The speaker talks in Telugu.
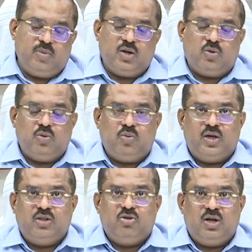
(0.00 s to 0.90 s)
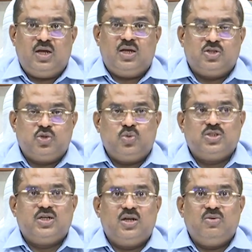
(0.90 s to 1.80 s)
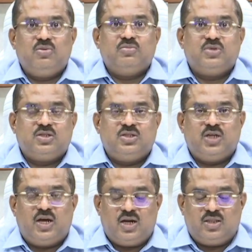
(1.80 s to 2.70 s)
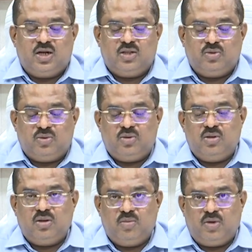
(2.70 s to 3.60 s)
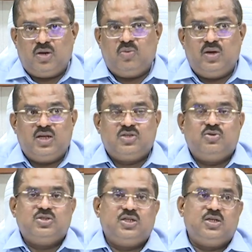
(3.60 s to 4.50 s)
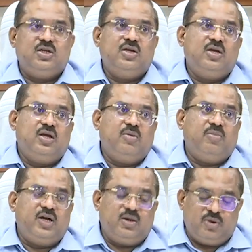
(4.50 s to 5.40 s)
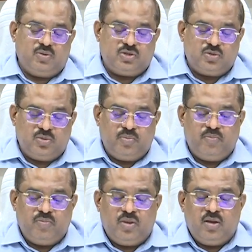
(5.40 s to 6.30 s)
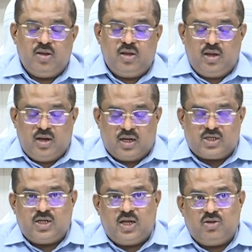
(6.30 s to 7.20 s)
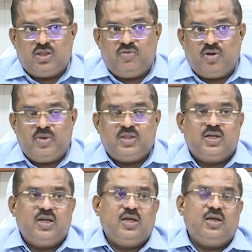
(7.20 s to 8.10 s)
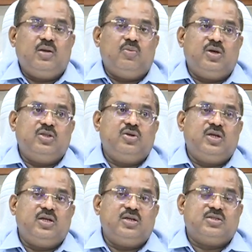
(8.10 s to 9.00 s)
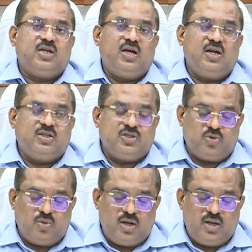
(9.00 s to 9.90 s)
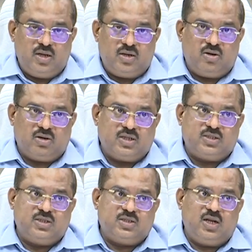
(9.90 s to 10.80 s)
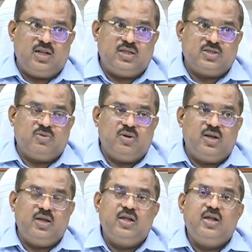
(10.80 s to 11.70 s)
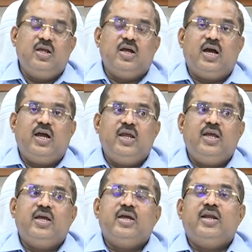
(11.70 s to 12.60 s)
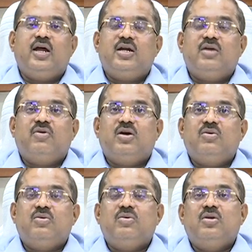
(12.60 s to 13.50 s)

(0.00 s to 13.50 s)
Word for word: మనకు వైద్యుల సూచనలు జాగ్రత్తలతో మనకు వైరస్ నుంచి బయటపడవచ్చు లక్షణాలు తీవ్రమైతేనే వైద్యుని సలహాలు తీసుకోవాలి డాక్టర్స్ సలహాలు తీసుకోవాలి కానీ ఇలాంటి వారు